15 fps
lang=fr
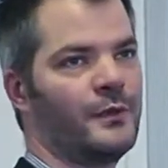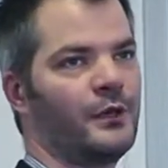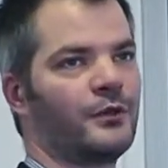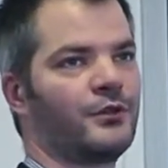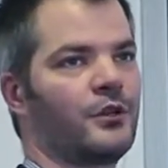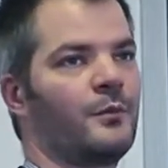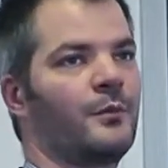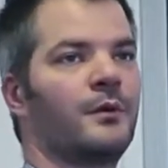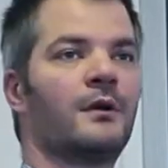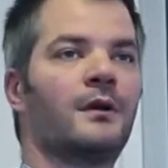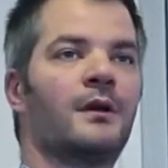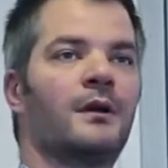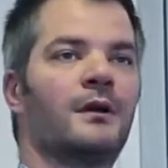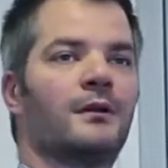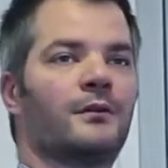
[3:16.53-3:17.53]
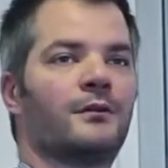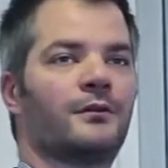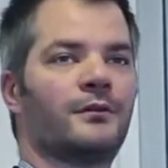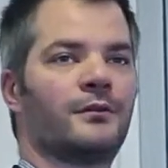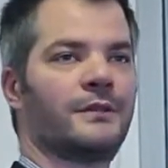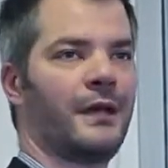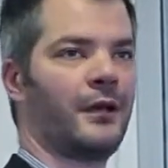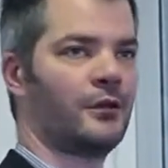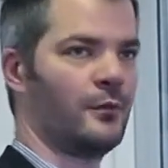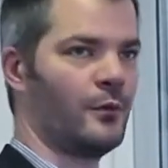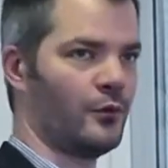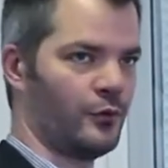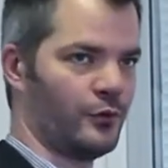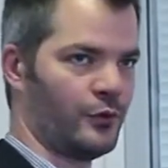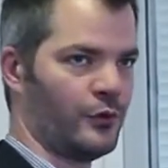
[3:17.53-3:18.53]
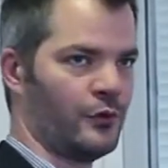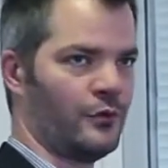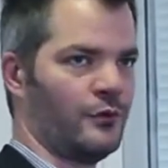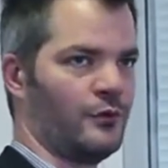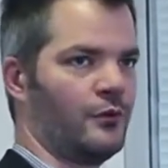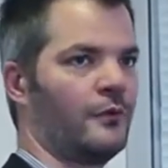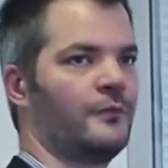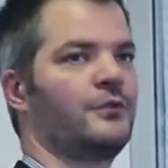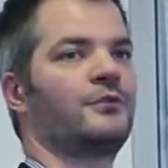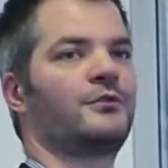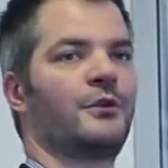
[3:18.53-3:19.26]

microscope euh, directement dans, le, dans le